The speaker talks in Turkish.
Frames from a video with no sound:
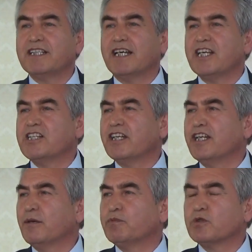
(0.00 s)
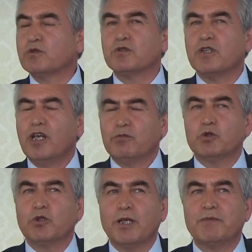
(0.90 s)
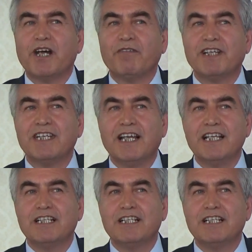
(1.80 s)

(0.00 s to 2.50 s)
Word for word: Mesela tencere yapıyorsunuz, buzdolabı raflarıyla